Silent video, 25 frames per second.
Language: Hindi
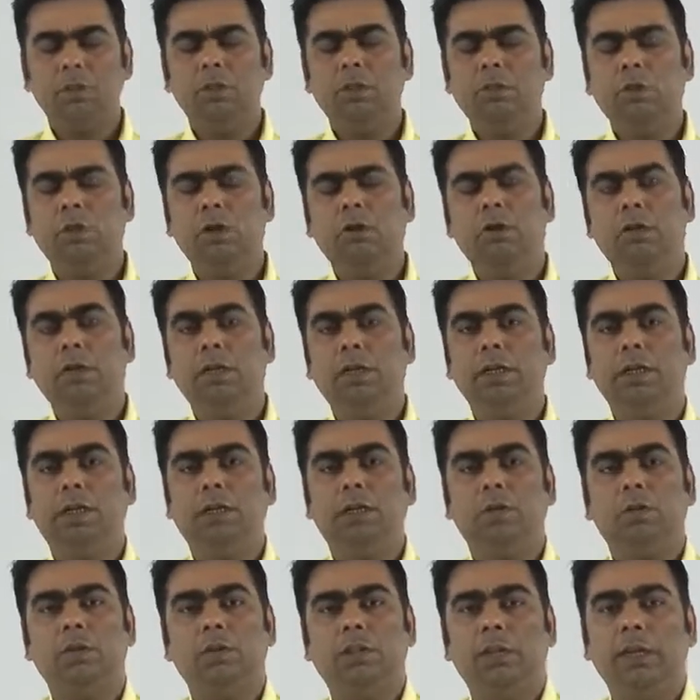दो
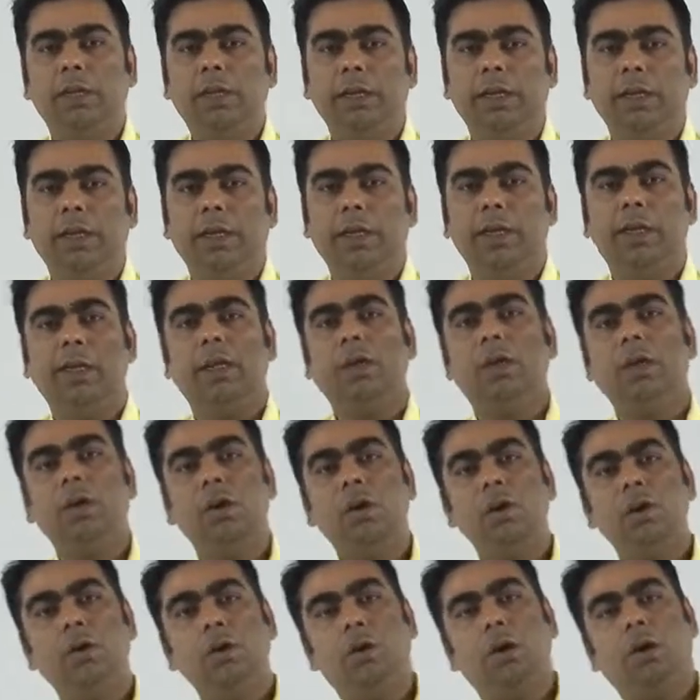लीनियर इक्वेशन लिखेंगे
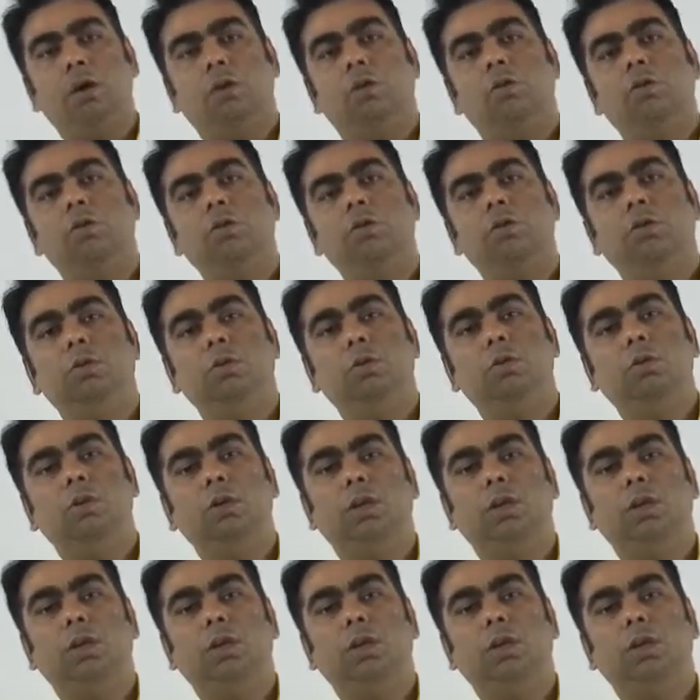और उन दोनों